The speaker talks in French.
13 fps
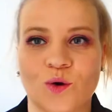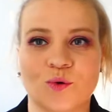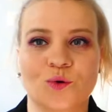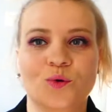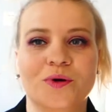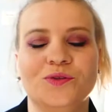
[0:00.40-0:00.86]

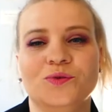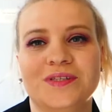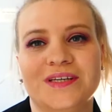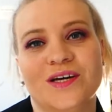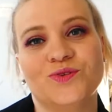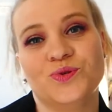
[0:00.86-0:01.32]
Coucou à
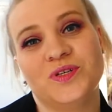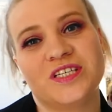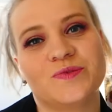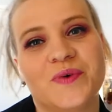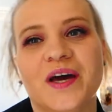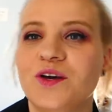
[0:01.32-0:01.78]
toutes et à tous,
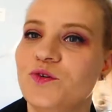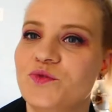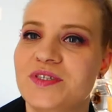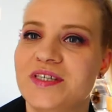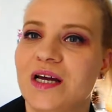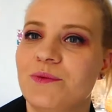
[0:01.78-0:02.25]
j'espère que
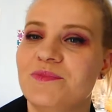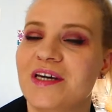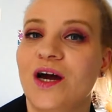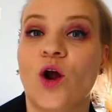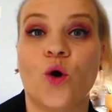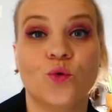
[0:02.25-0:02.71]
vous allez
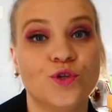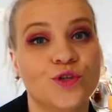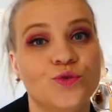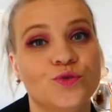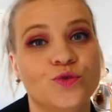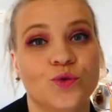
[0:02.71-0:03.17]
bien. Alors
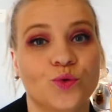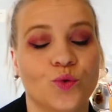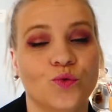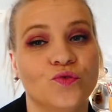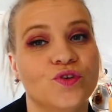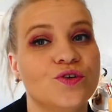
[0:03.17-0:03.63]
aujourd'hui on se
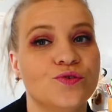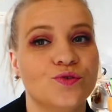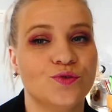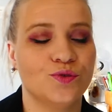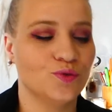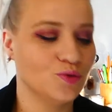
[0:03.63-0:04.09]
retrouve dans
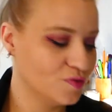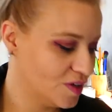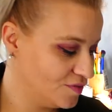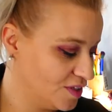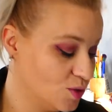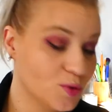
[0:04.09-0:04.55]
une
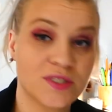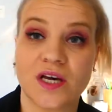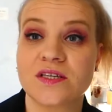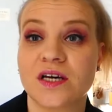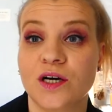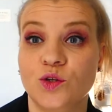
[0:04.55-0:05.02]
nouvelle vidéo,
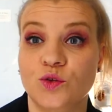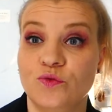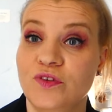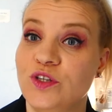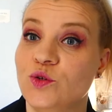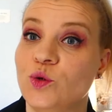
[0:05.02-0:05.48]
ça sera une
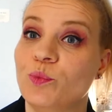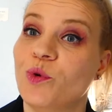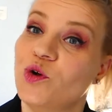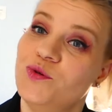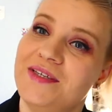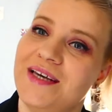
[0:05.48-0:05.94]
vidéo
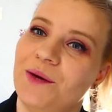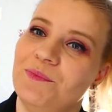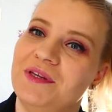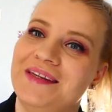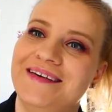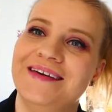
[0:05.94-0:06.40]
produit
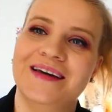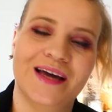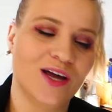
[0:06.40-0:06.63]
terminé.